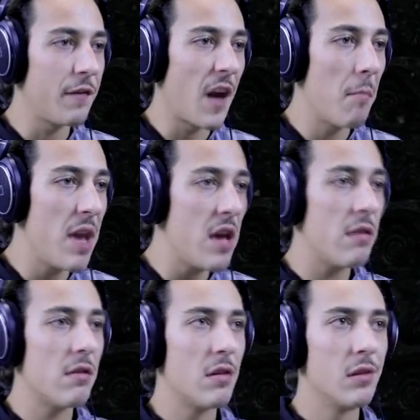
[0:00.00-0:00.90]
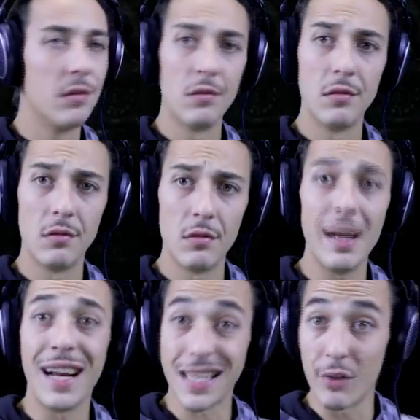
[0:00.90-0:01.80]
fra me
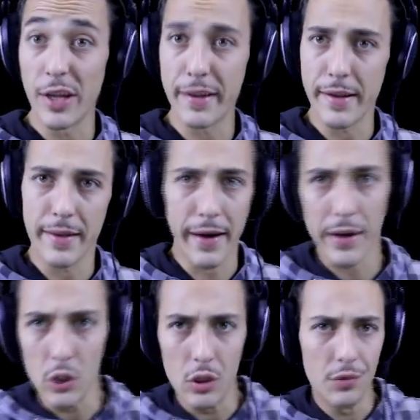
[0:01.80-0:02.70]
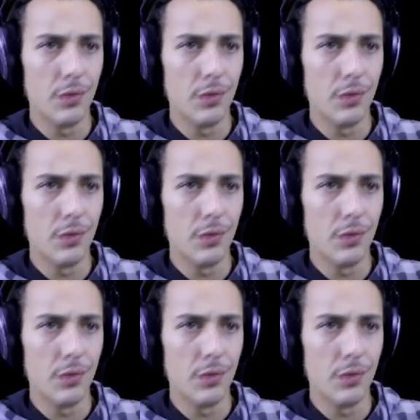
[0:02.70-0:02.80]
e la tavoletta del drago.